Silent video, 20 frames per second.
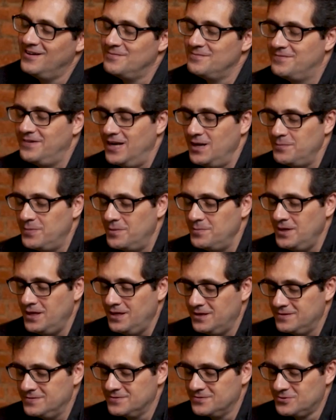Fala para
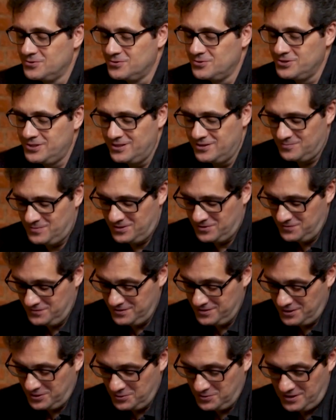mim, Luciano, uma
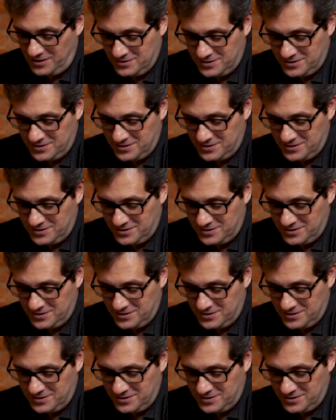dúvida que eu tenho